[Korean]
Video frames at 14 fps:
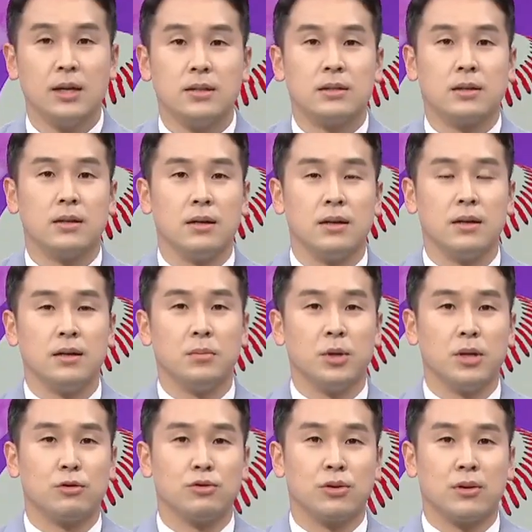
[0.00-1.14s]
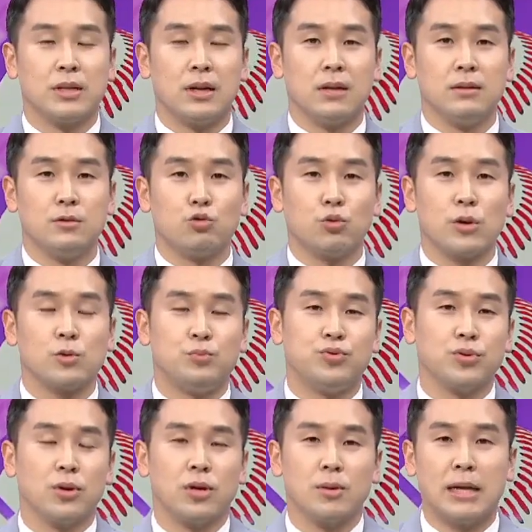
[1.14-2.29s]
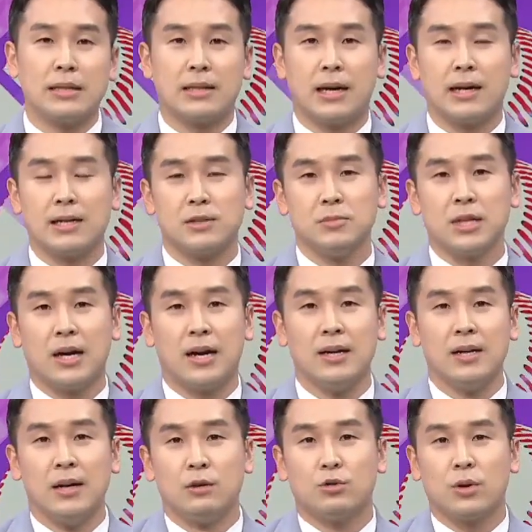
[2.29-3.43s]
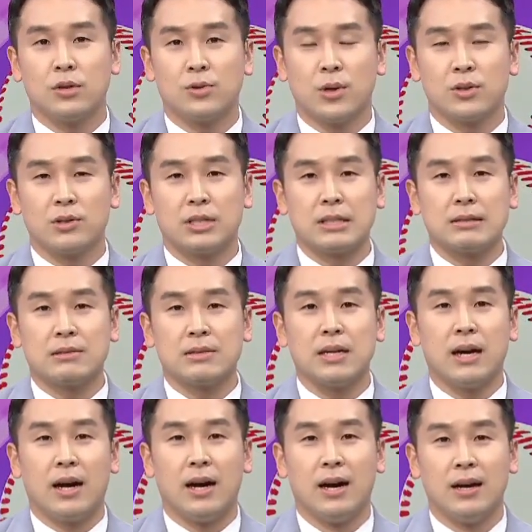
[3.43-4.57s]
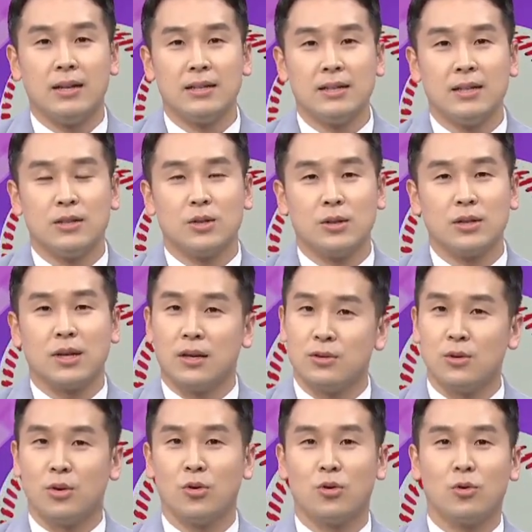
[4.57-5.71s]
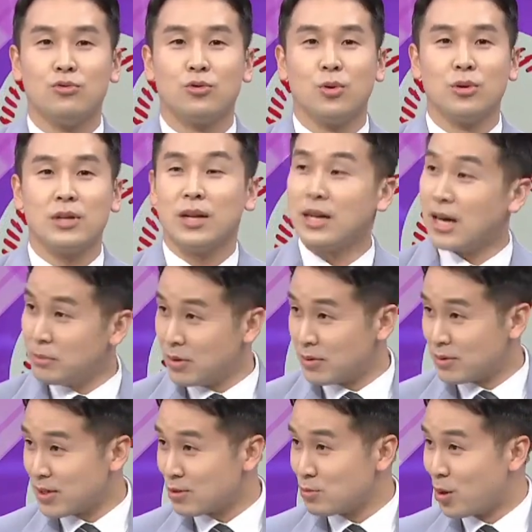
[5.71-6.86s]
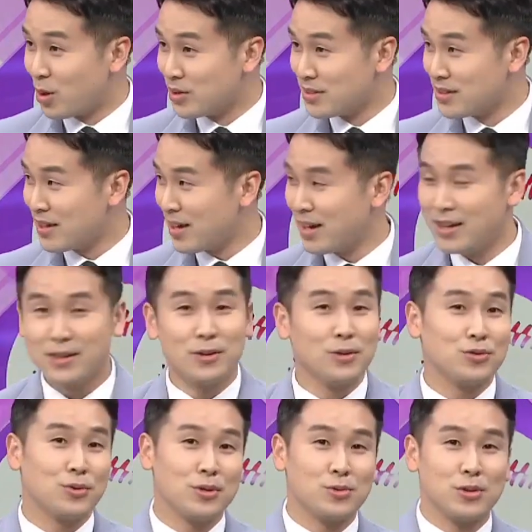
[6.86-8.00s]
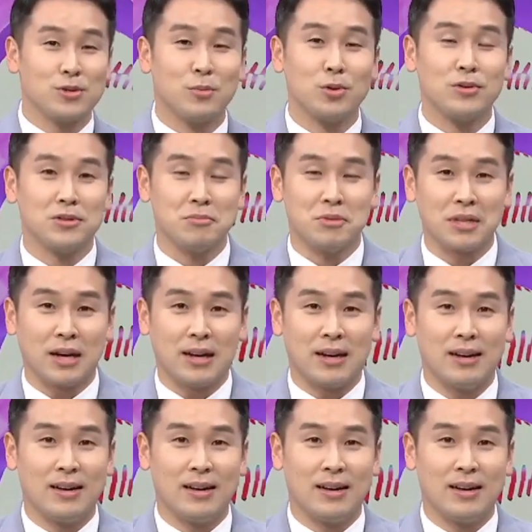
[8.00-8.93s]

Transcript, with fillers: 특히 이번에 귀성길에는 휴게소 풍경이 많이 달라집니다. 휴게소에서 식사, 저는 개인적으로 우동이나 라면 자주 먹었는데 이거 휴게소에서 못 드십니다.